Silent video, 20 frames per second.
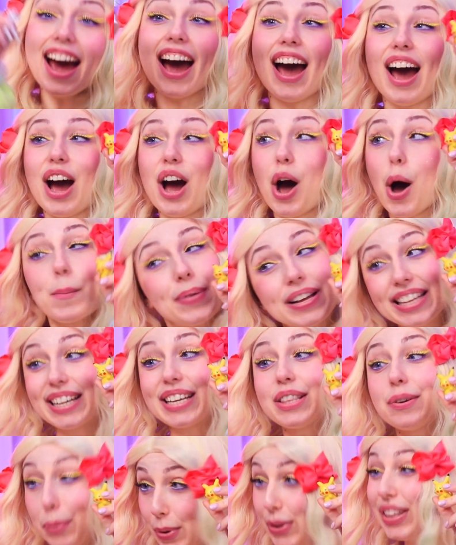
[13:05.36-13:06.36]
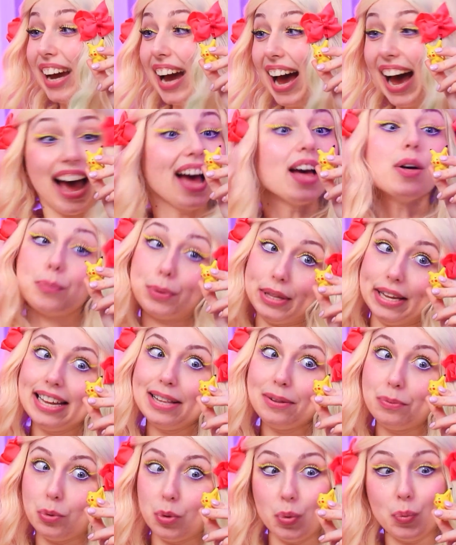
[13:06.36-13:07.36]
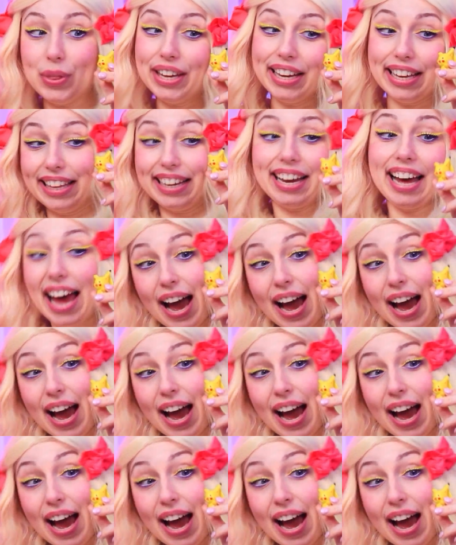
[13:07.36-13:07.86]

Gut gemacht, Marshall. Du hast den Vermissten gefunden.